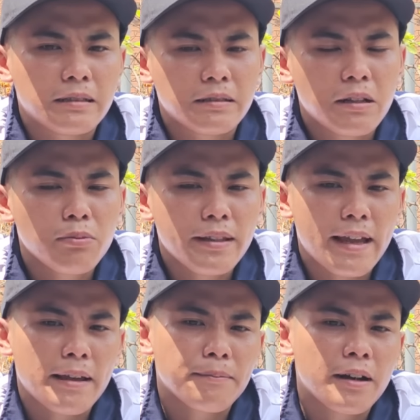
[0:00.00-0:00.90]
đốt nha
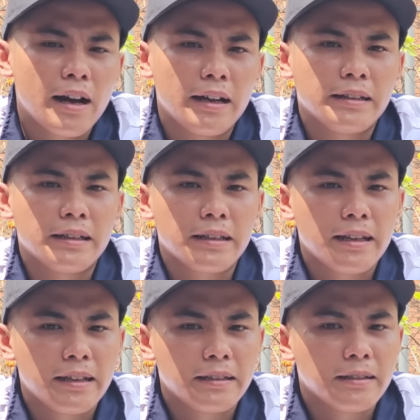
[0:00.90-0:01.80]
em hời này
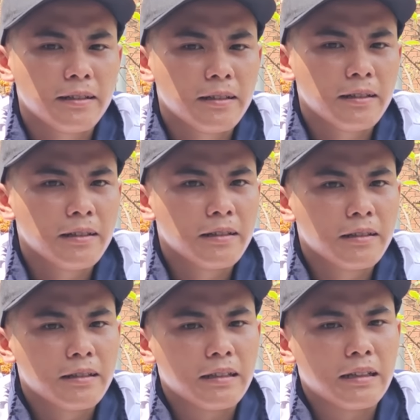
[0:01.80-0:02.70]
kia
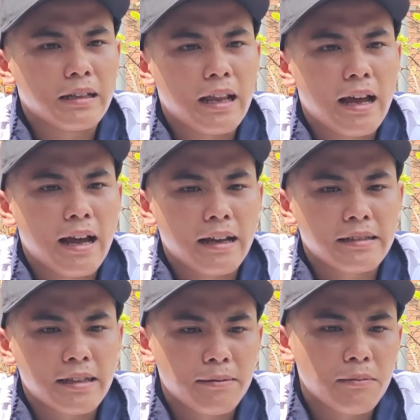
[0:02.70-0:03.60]
là
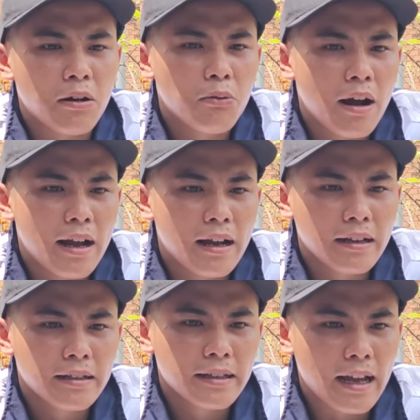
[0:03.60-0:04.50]
anh sẽ bỏ qua
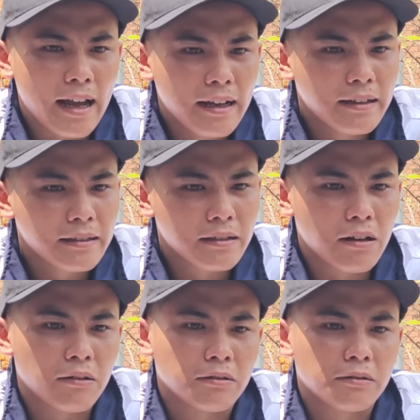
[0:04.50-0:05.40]
hết tất cả.
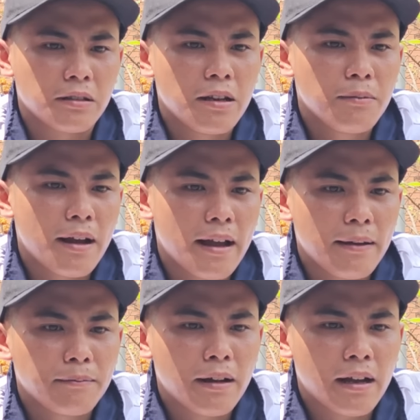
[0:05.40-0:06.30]
Còn nếu mà
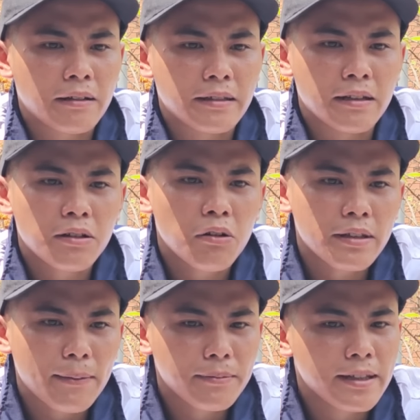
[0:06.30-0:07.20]
em mà vẫn cố
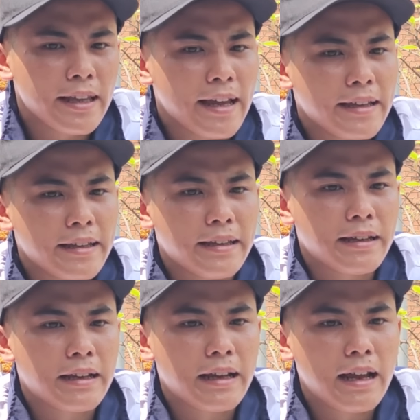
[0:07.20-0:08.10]
chấp như vậy thì
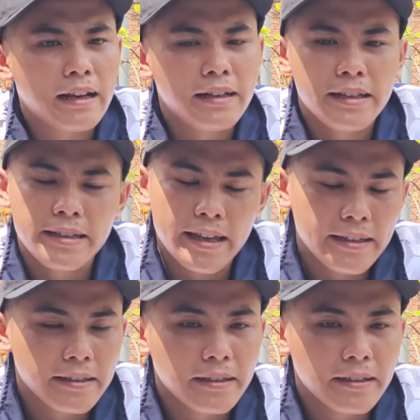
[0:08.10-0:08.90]
anh ly dị.